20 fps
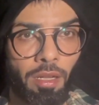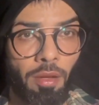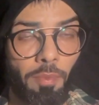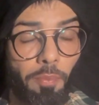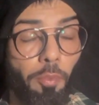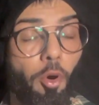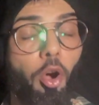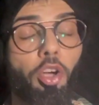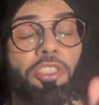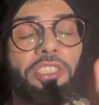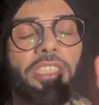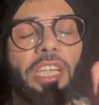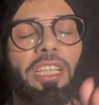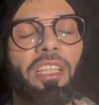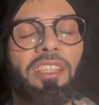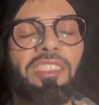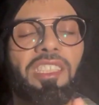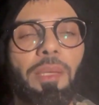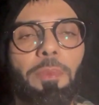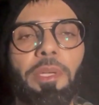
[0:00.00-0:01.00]
बहुत ज़्यादा
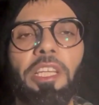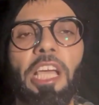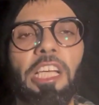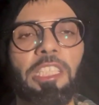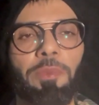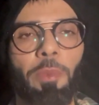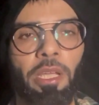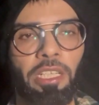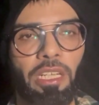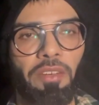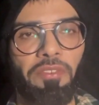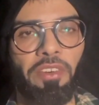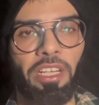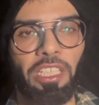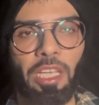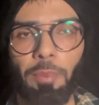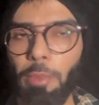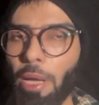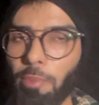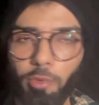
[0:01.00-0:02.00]
ज़मीन आसमान का फ़र्क
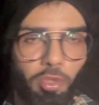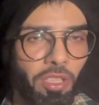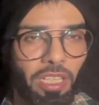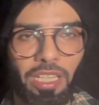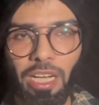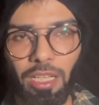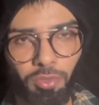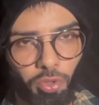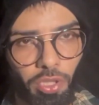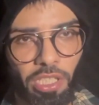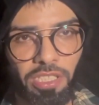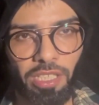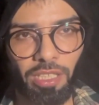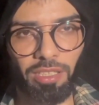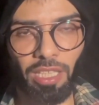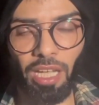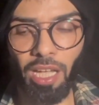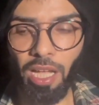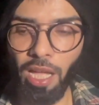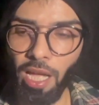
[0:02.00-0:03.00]
है मैं आपको दिखा तो नहीं
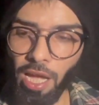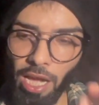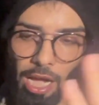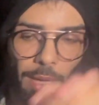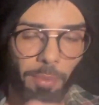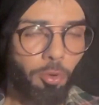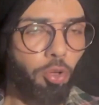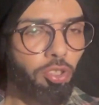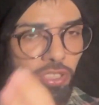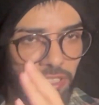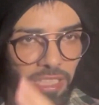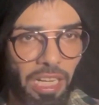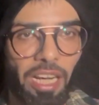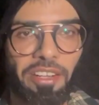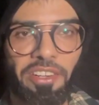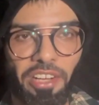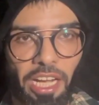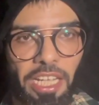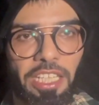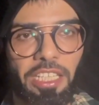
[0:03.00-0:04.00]
सकता आप खुद ज़रा
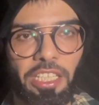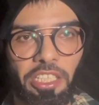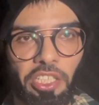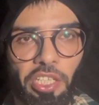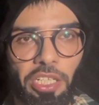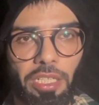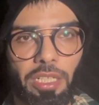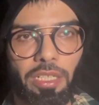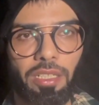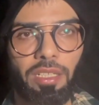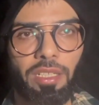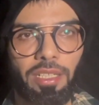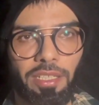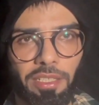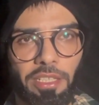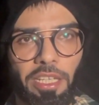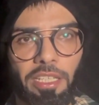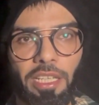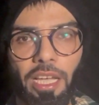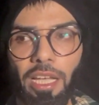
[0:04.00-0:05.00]
ट्राई कीजिएगा
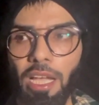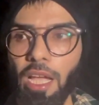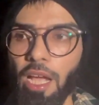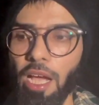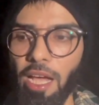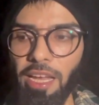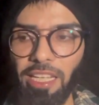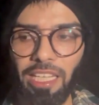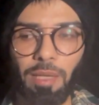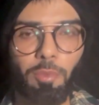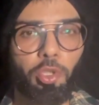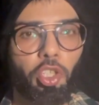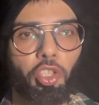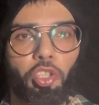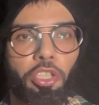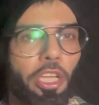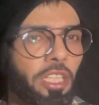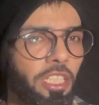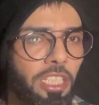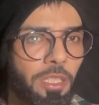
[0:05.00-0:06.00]
ठीक है हालांकि मुझे तो
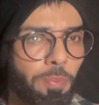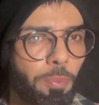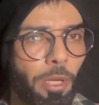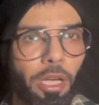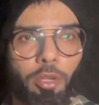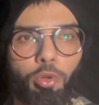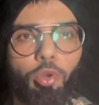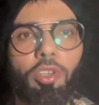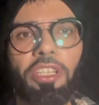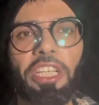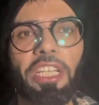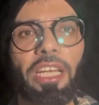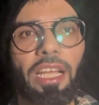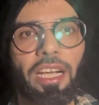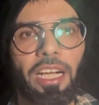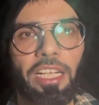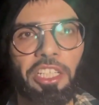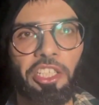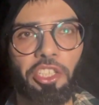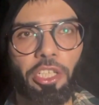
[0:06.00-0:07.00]
ये चीज़ बिल्कुल नहीं
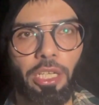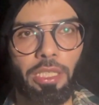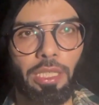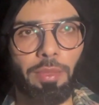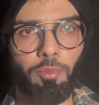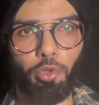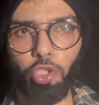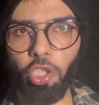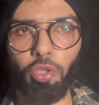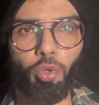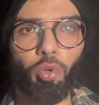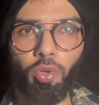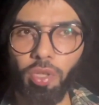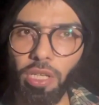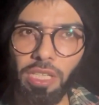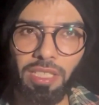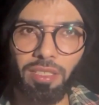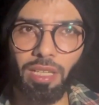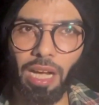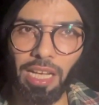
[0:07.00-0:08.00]
लगानी चाहिए मुझे तो
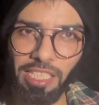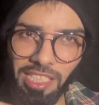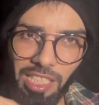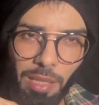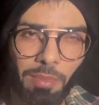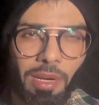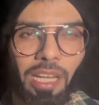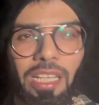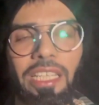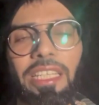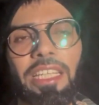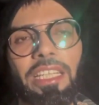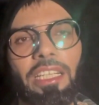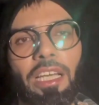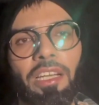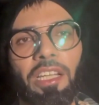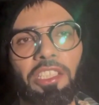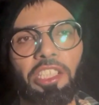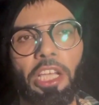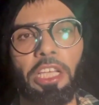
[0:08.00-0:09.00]
इसका इस्तेमाल ही नहीं
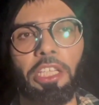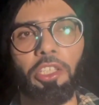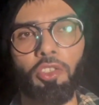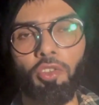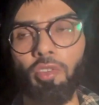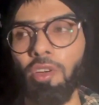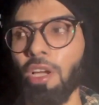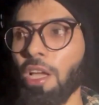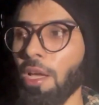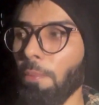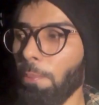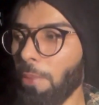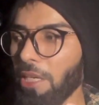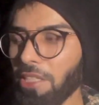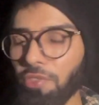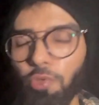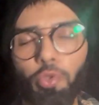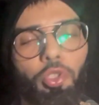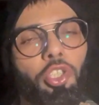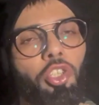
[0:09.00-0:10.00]
करना चाहिए क्यों मैं
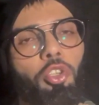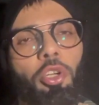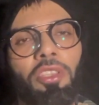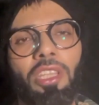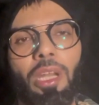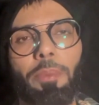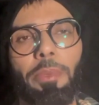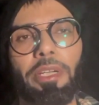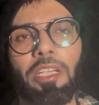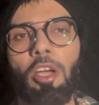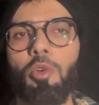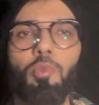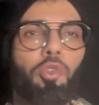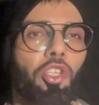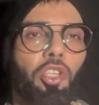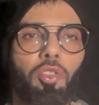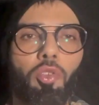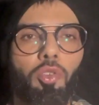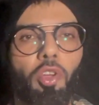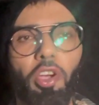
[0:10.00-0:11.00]
स्टूडियो के अंदर बैठा हूँ मुझे
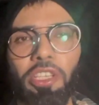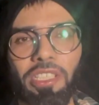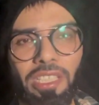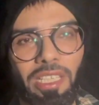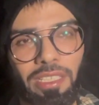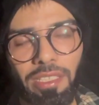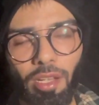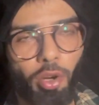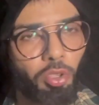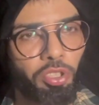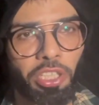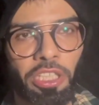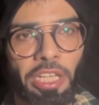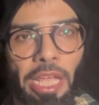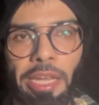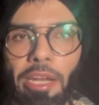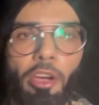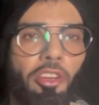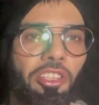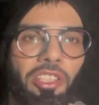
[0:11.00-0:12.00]
तो नॉइस की ज़रूरत ही नहीं है
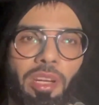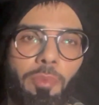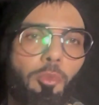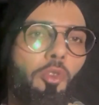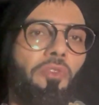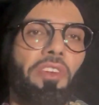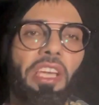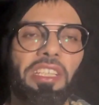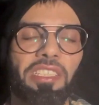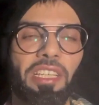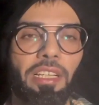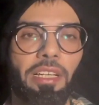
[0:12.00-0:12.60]
नॉइस रिमूव कैसे